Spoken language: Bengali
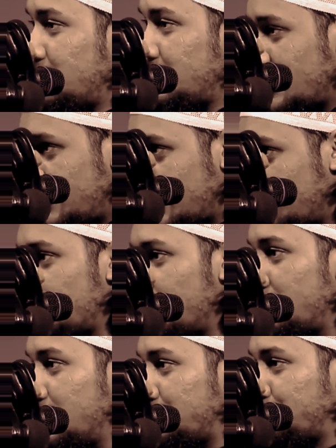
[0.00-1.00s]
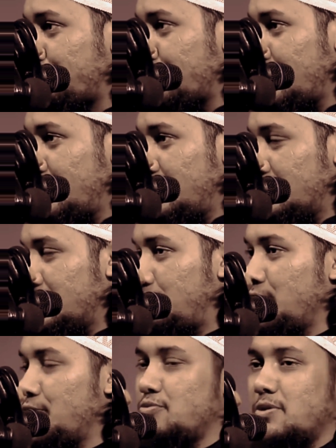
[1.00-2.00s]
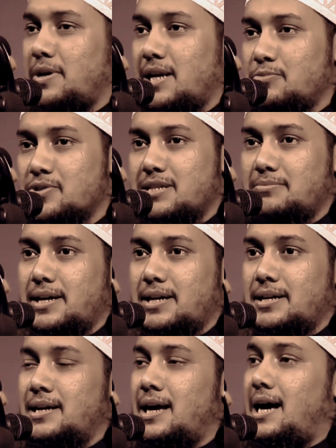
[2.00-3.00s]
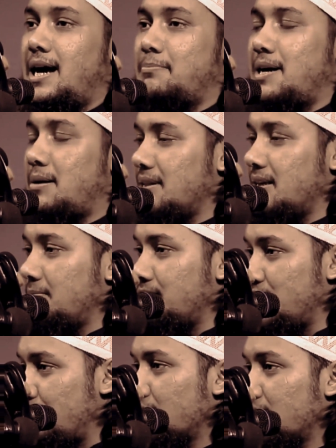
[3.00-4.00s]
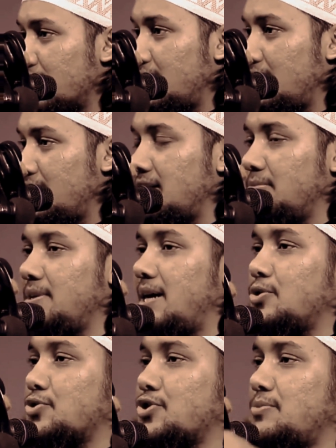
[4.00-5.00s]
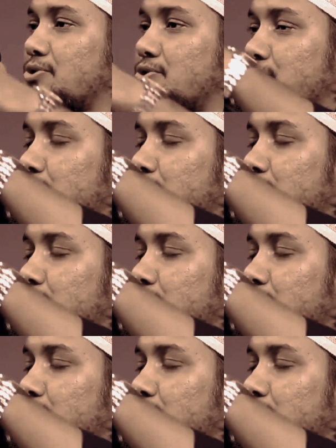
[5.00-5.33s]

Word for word: এটা আমাদেরকে এখান থেকে বুঝতে হবে তাই প্রিয় যুবক ভাইরা মুসলিম ভাইরা আমাদের জীবনটাকে নবীর আদর্শ এবং